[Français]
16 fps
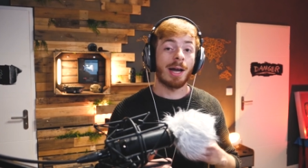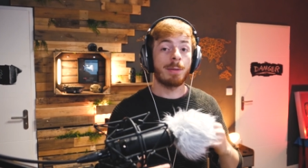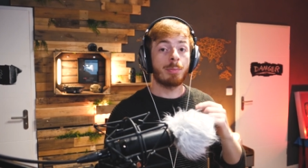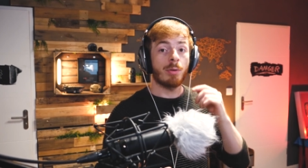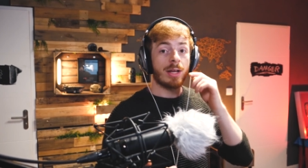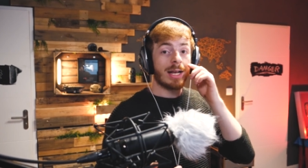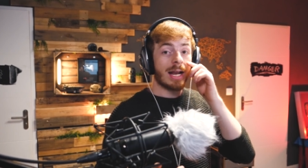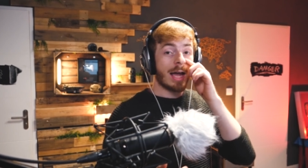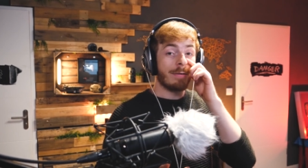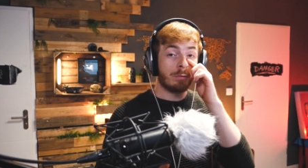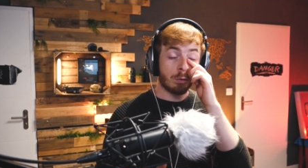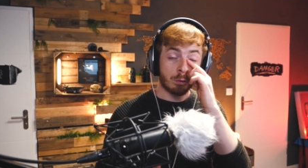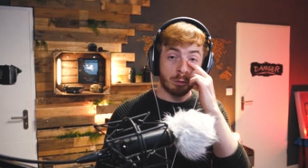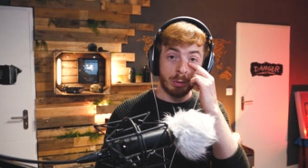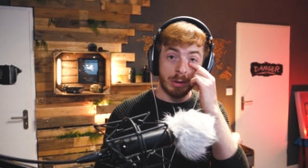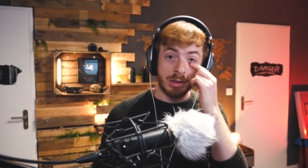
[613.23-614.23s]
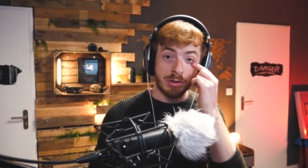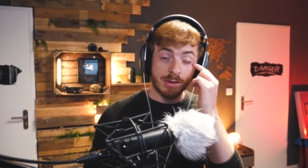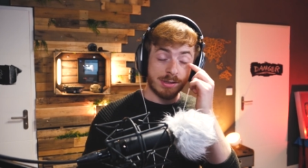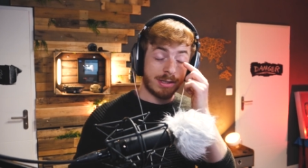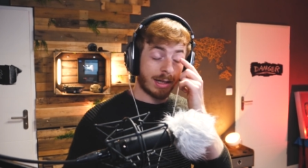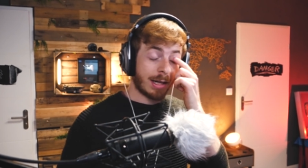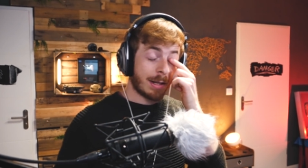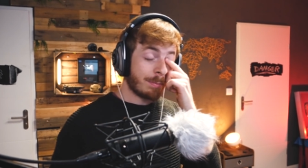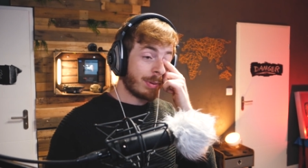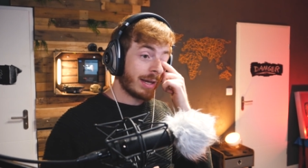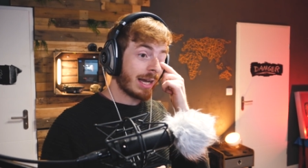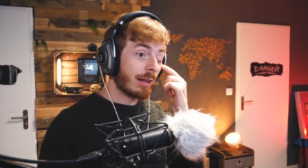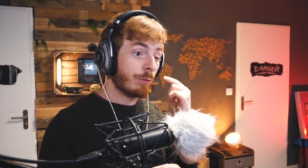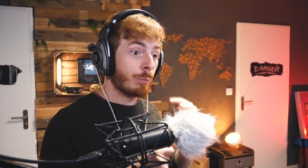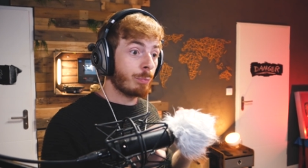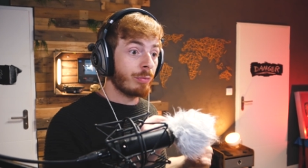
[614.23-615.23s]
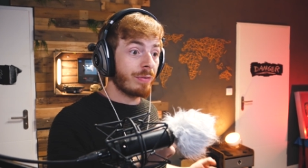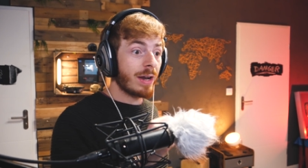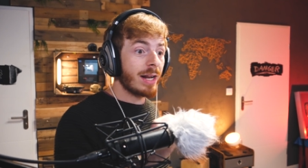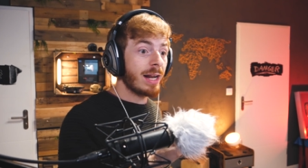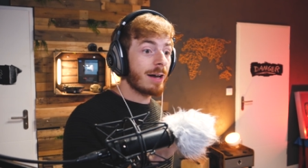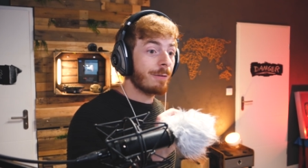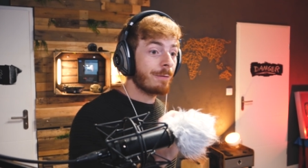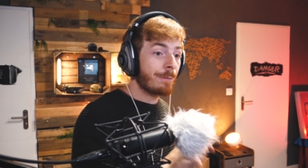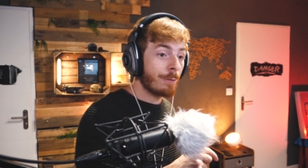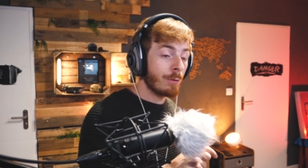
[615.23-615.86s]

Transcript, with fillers: Pareil pour les lives sur Twitch, Cyril MP4, vous pouvez aller la